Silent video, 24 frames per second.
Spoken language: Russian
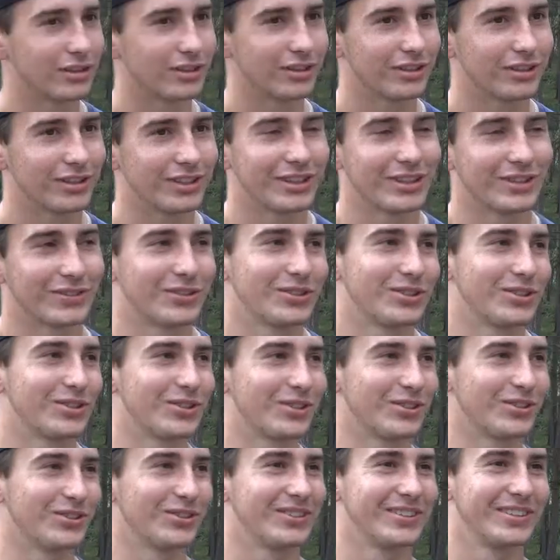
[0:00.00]
Это
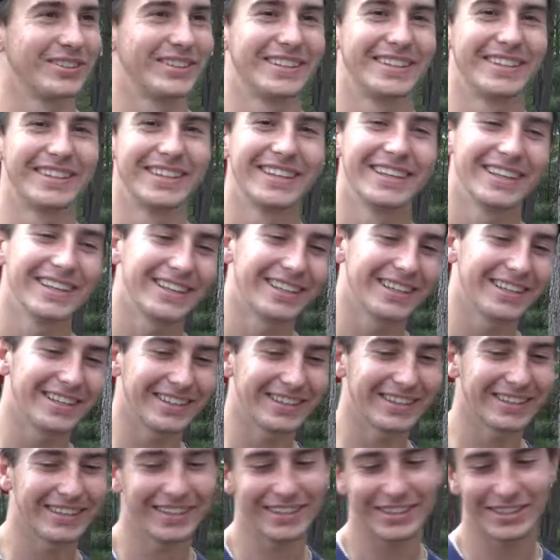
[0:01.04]
все. Я,
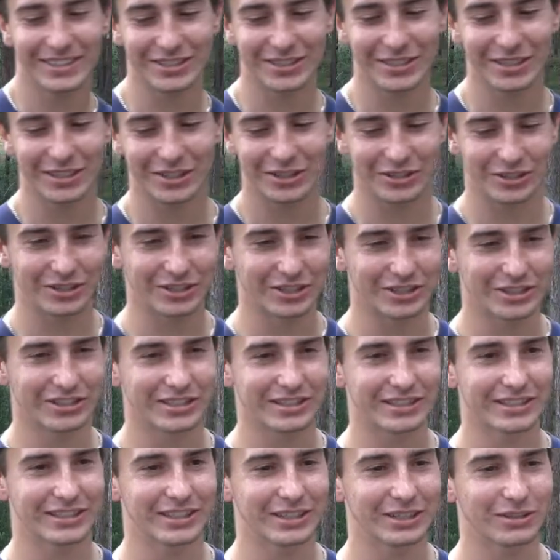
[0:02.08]
я не знаю, что даже
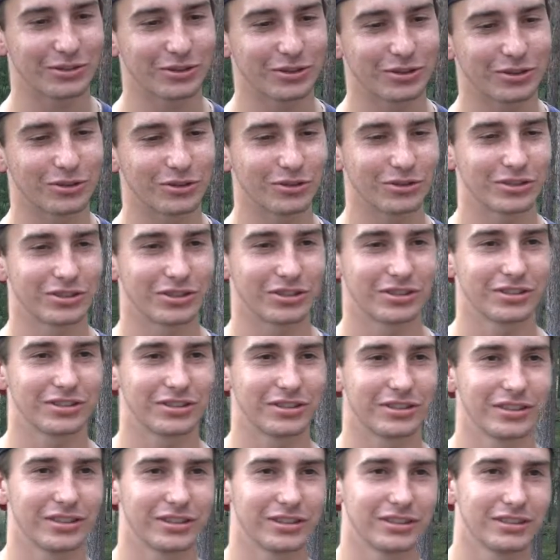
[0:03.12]
сказать, но
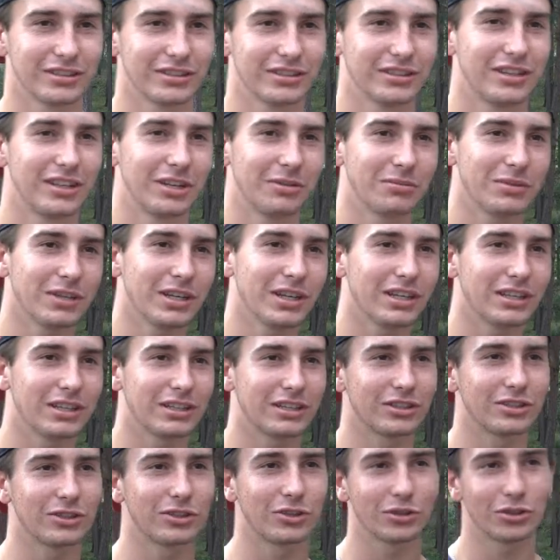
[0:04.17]
для меня
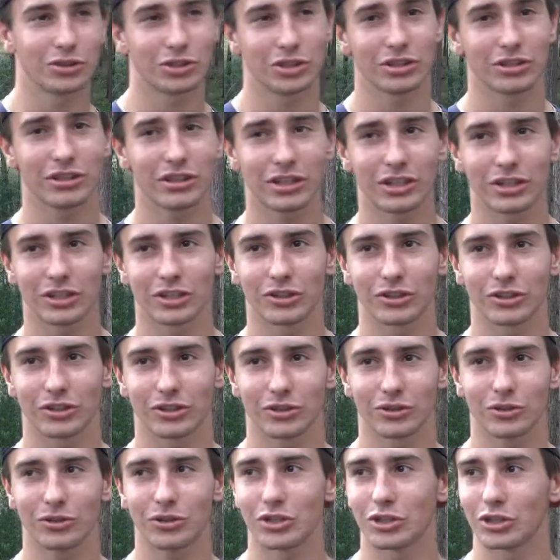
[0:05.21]
это тот человек,
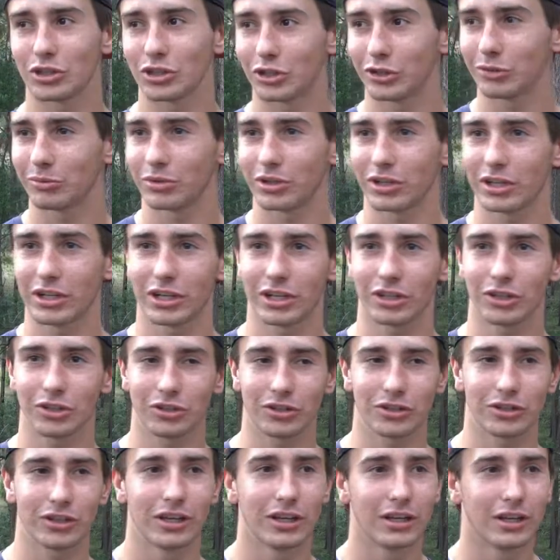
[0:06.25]
который очень добрый,
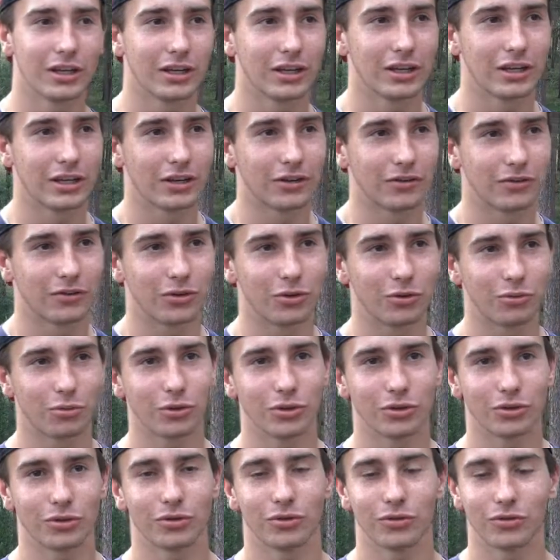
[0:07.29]
который в
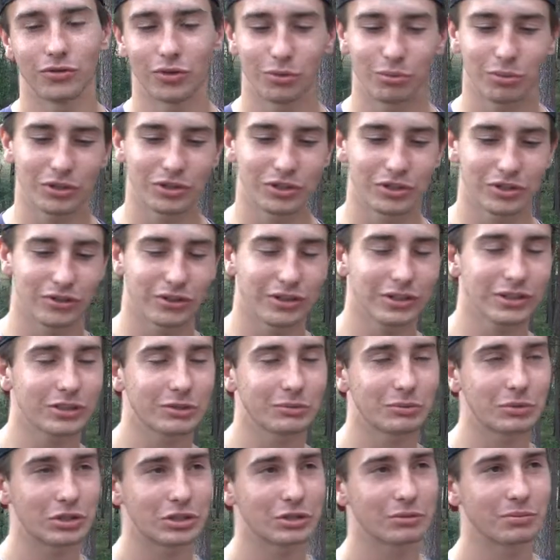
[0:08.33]
любой, в любой ситуации
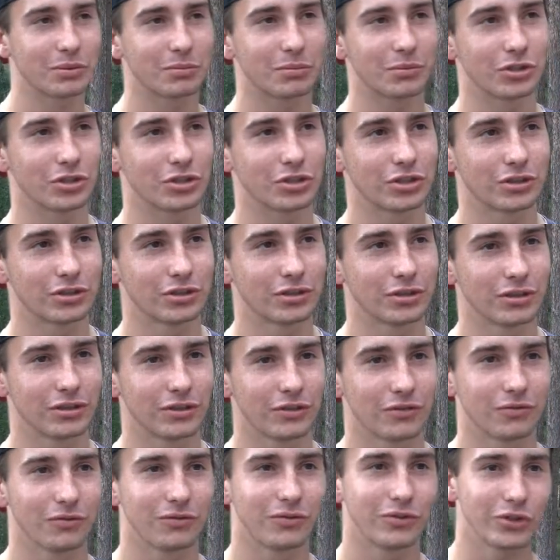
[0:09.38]
может помочь,
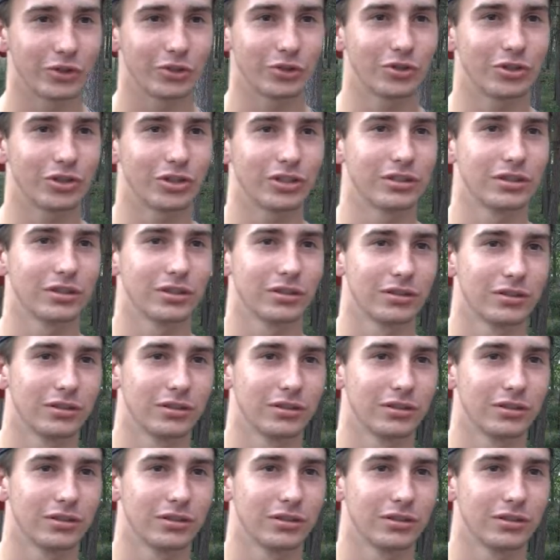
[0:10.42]
выручить.